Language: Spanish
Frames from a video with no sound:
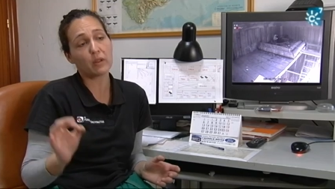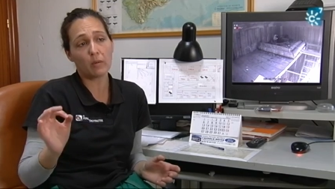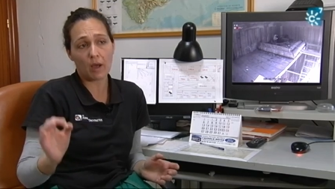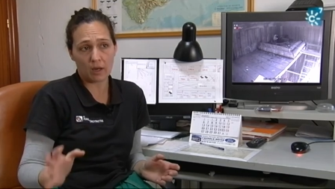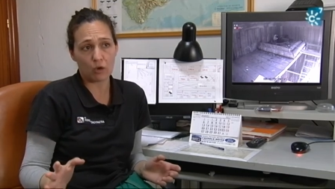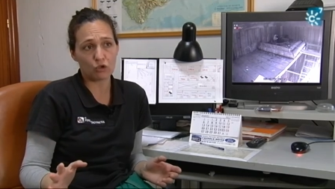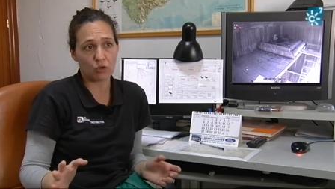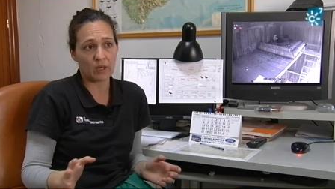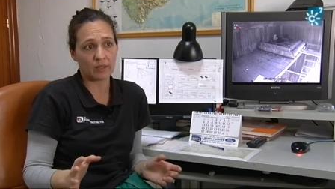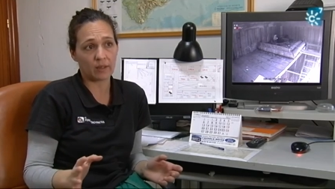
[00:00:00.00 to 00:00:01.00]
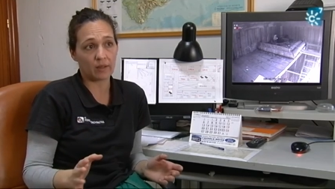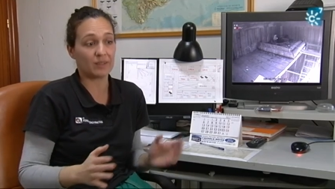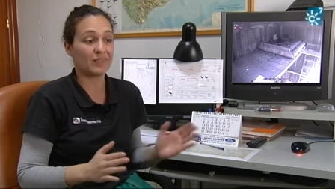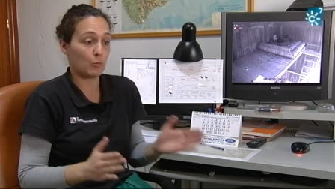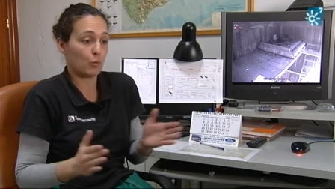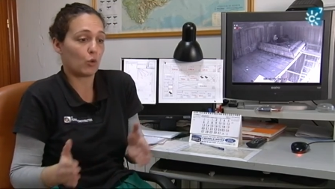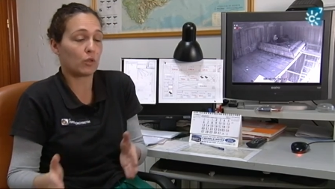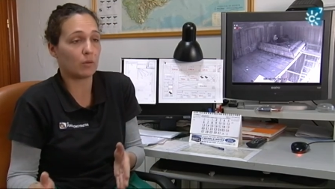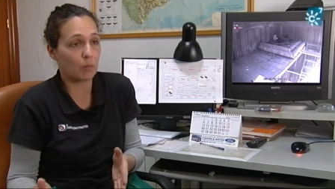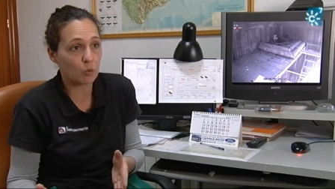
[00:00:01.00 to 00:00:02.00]
ceba a las 8 de la tarde. Tampoco
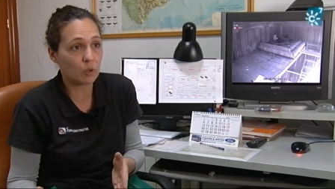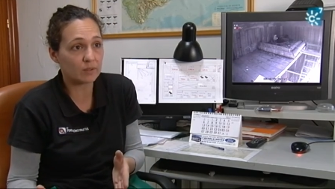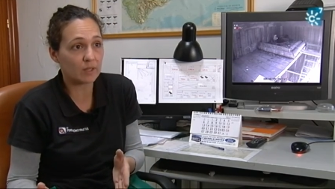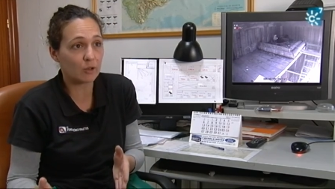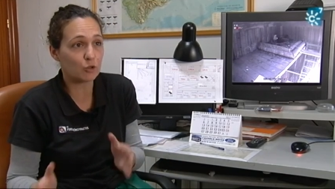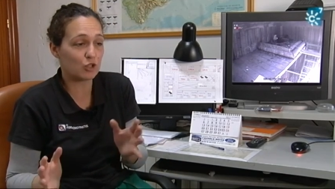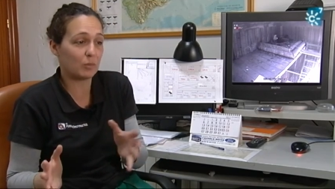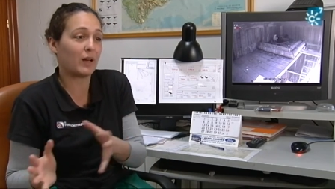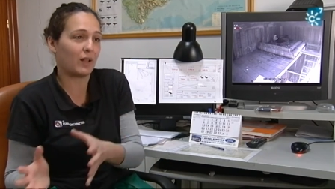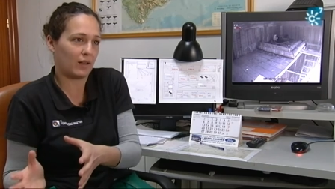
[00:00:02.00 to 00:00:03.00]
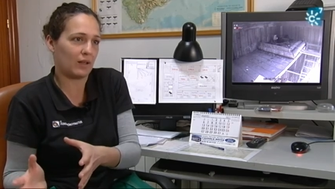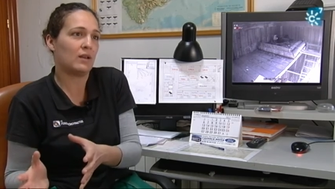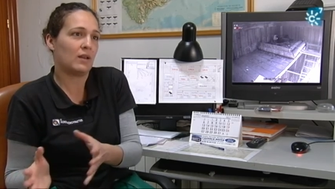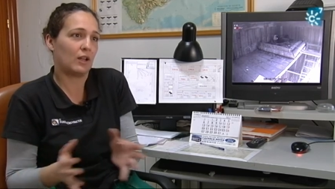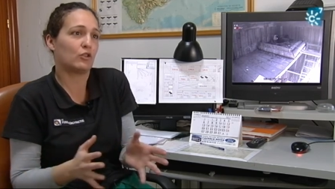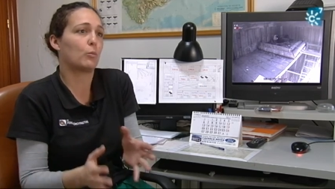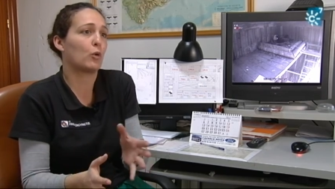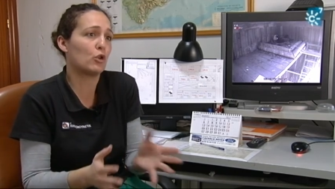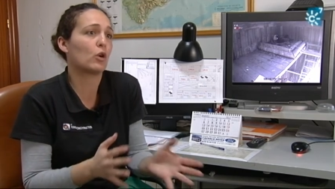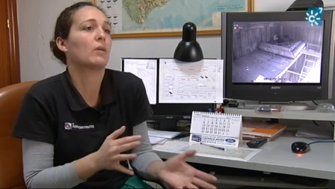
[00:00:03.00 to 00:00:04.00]
cebamos durante la noche para que estos
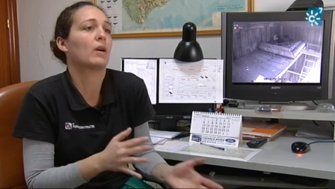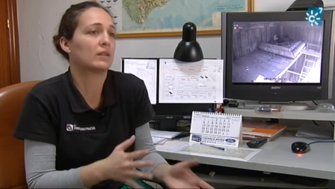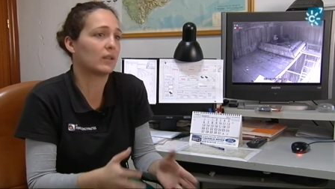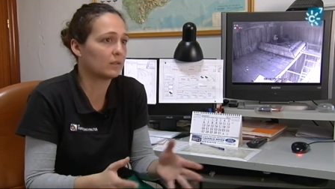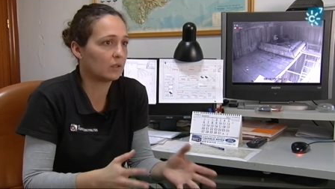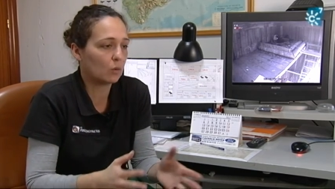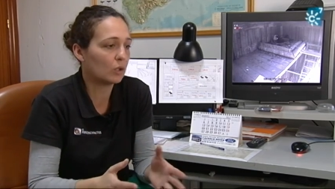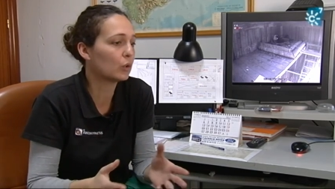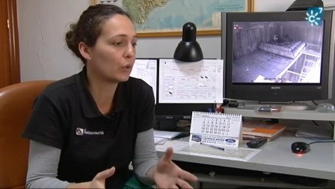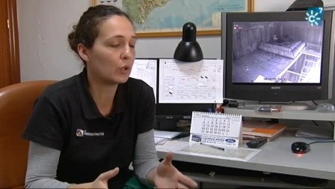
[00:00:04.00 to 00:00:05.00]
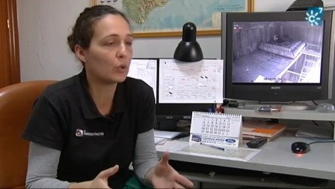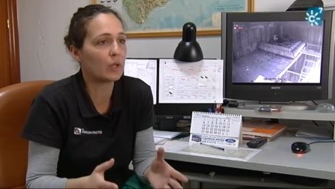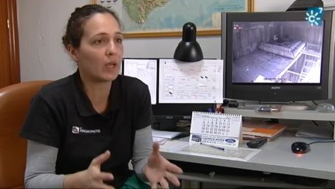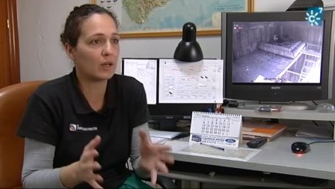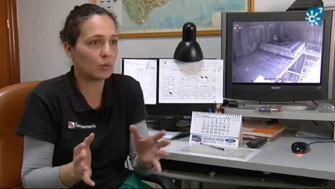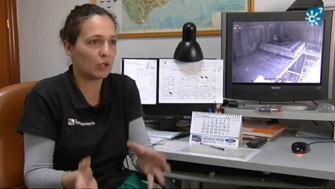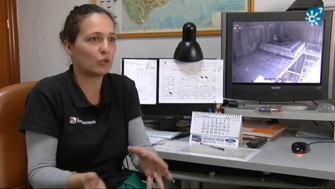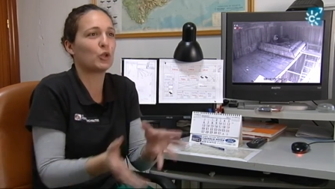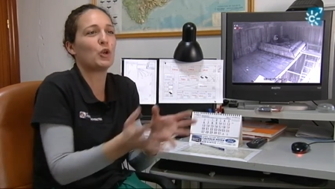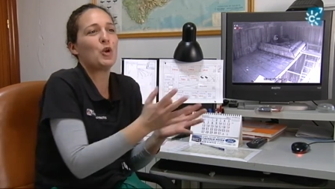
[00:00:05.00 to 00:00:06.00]
pollos que van a estar 3, 4, 5 días en
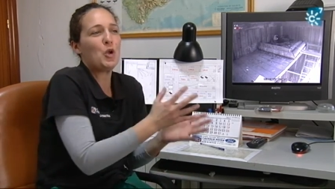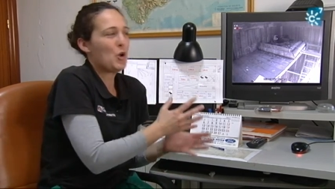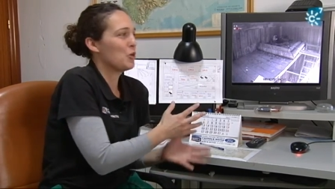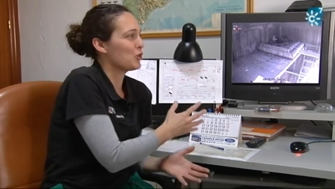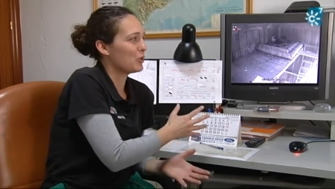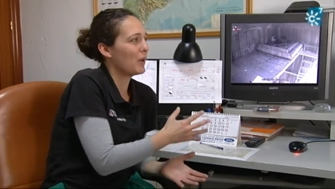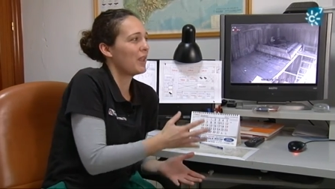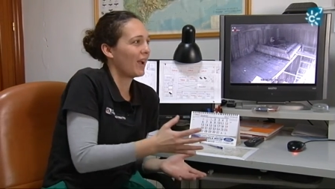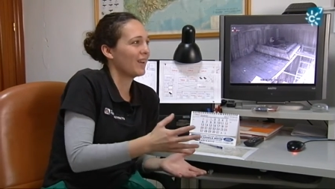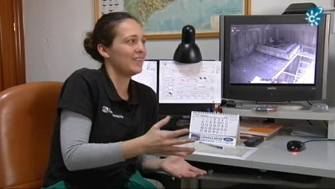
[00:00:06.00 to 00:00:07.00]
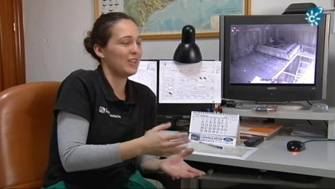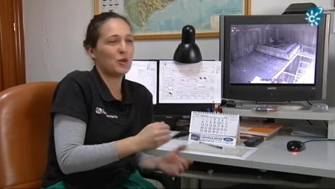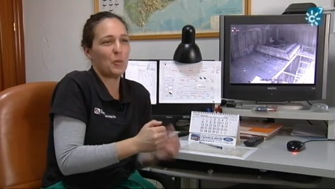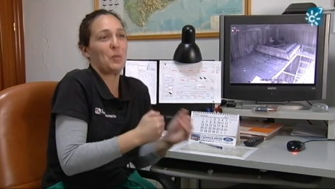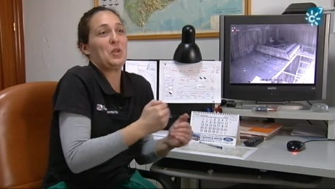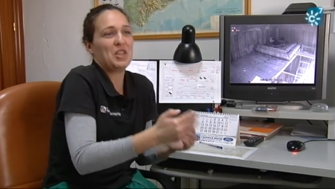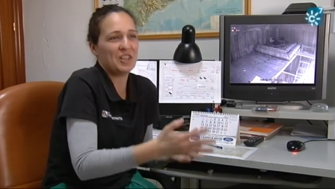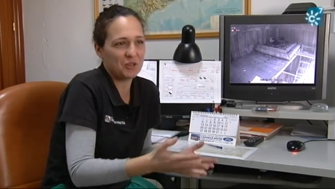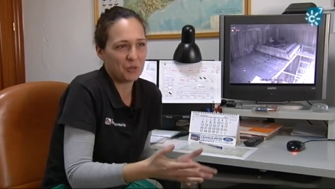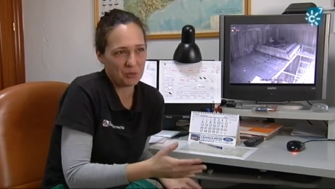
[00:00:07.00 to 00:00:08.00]
laboratorio no se vayan al nido
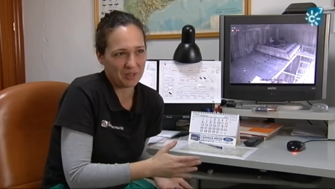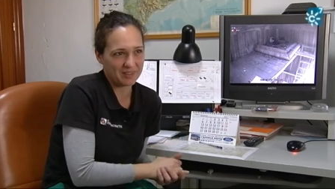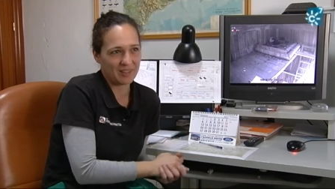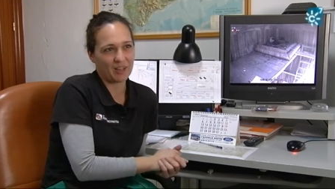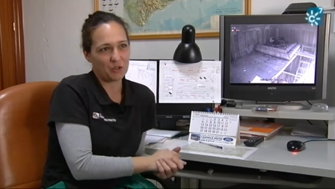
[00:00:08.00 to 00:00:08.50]
pidiendo durante la